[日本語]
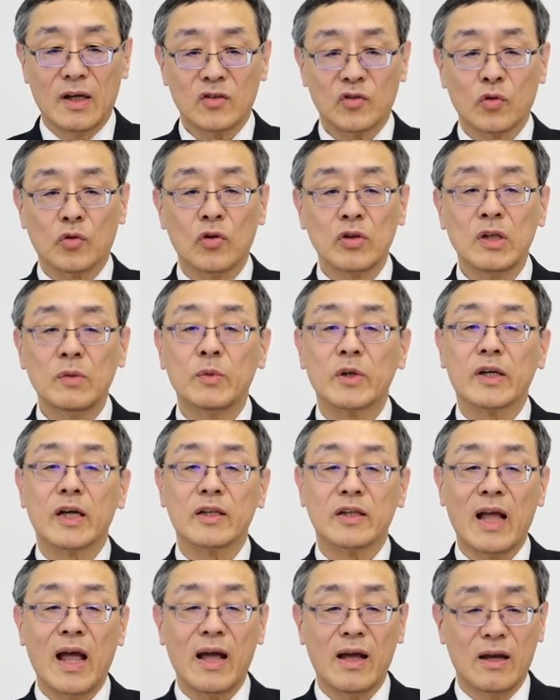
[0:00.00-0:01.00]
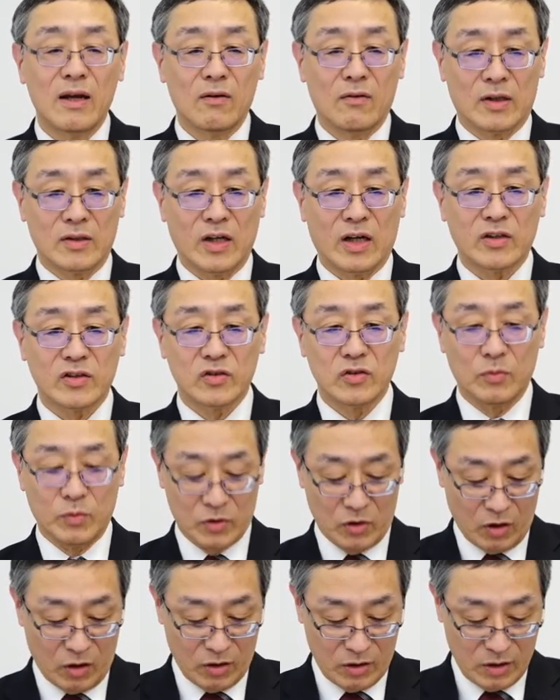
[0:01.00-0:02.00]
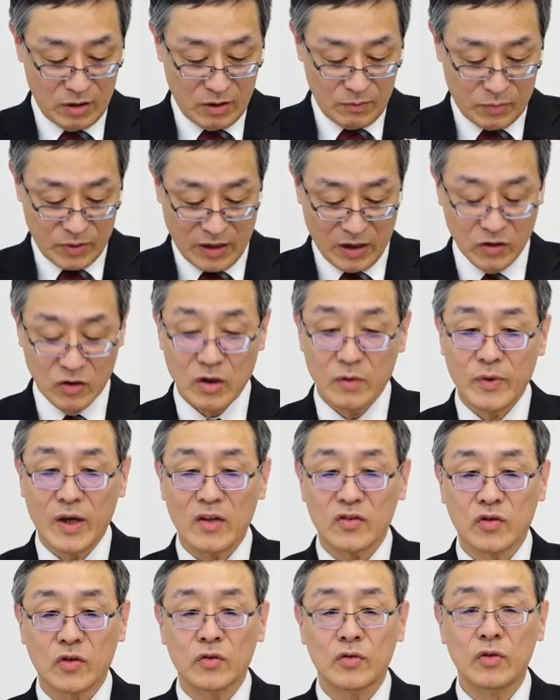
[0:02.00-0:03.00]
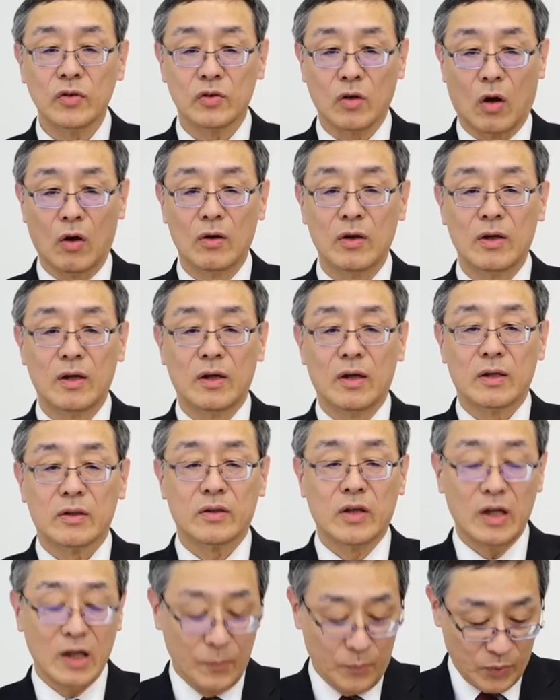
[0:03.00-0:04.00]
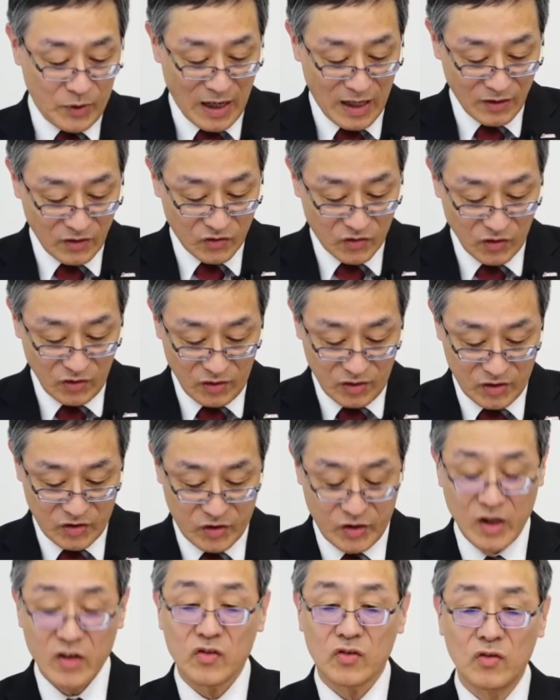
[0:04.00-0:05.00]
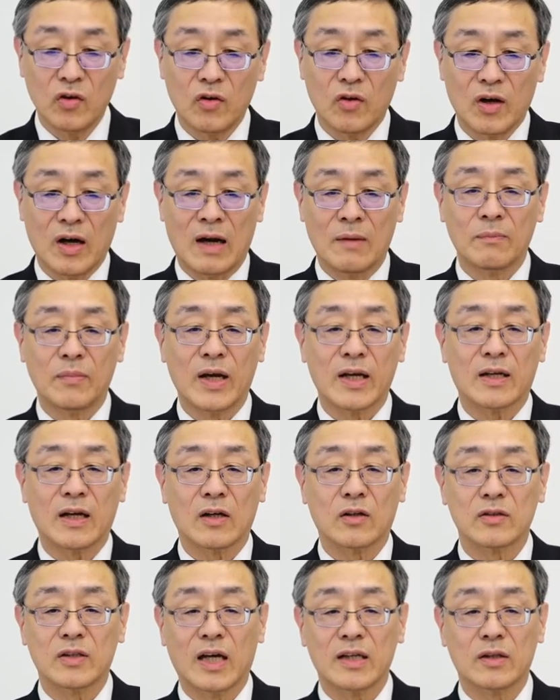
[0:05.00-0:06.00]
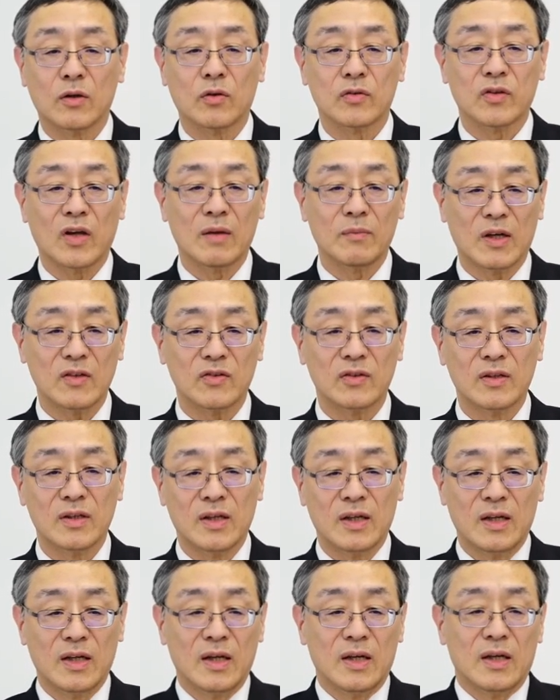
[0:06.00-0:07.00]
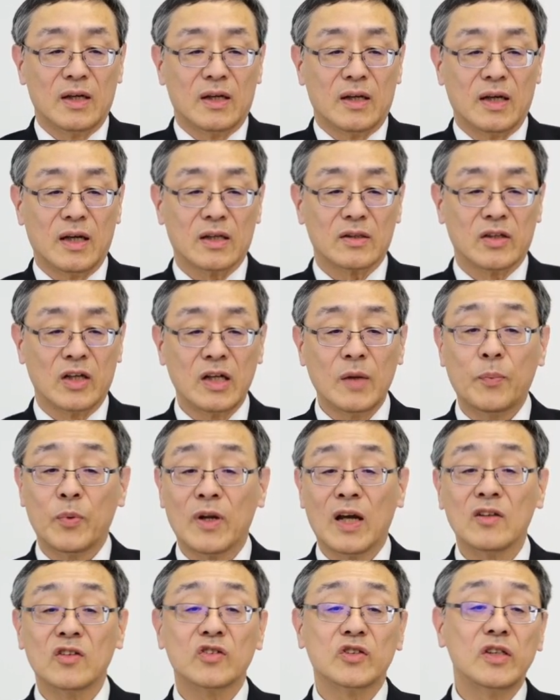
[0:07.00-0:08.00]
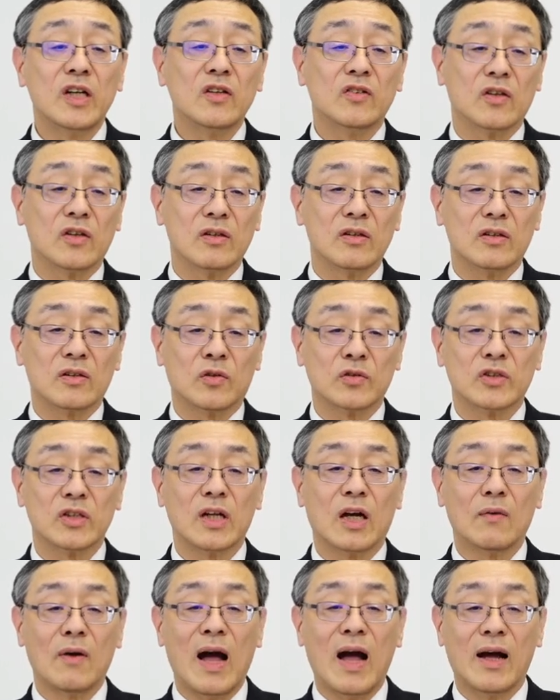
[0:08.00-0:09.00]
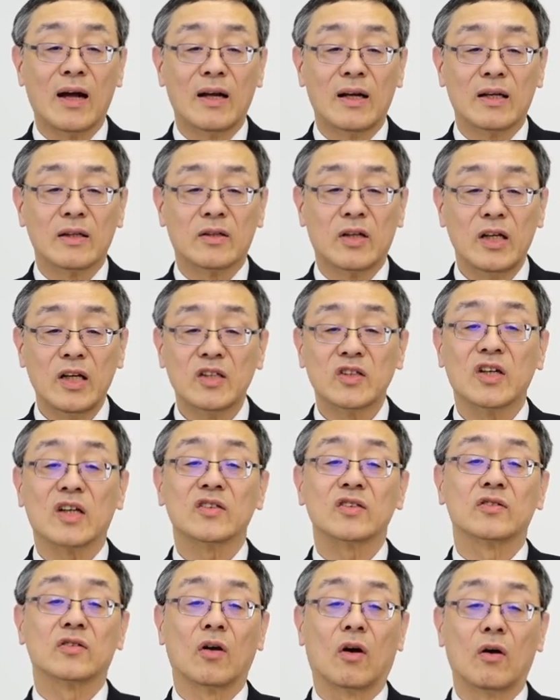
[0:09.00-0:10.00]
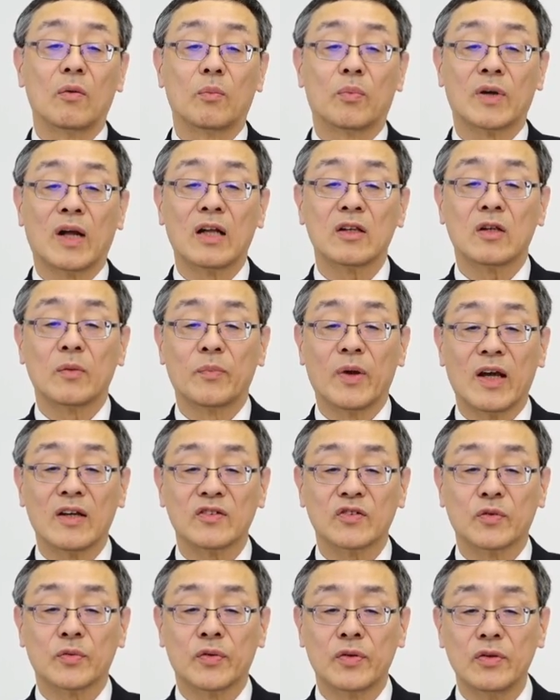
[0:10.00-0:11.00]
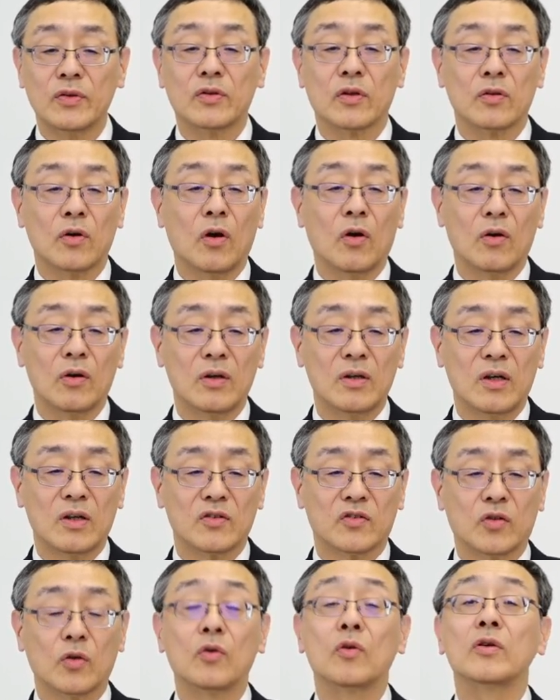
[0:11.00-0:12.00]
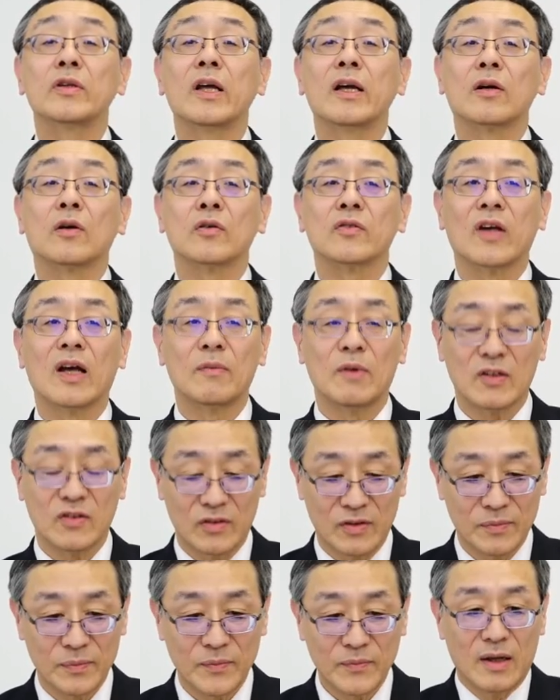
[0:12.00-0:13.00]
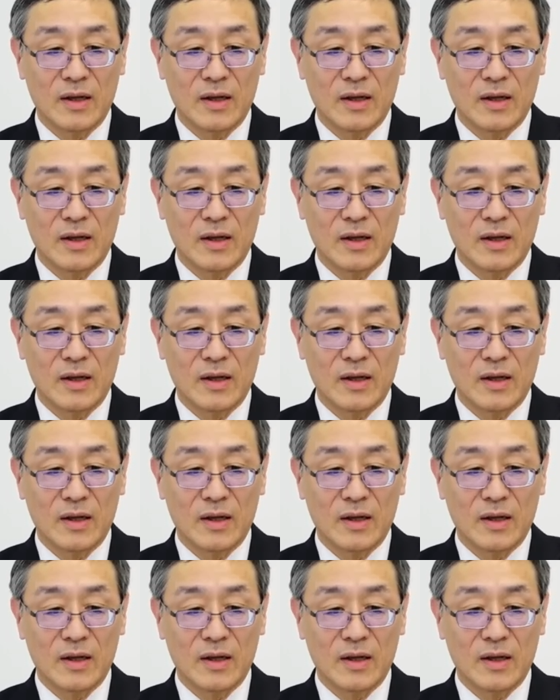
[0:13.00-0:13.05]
そこに向けて私どものプラントベースフード、デリプランツシリーズの販売拡大でございます。デリプランツシリーズ、こちらはデリシャスとプラントベースフードの造語でございます。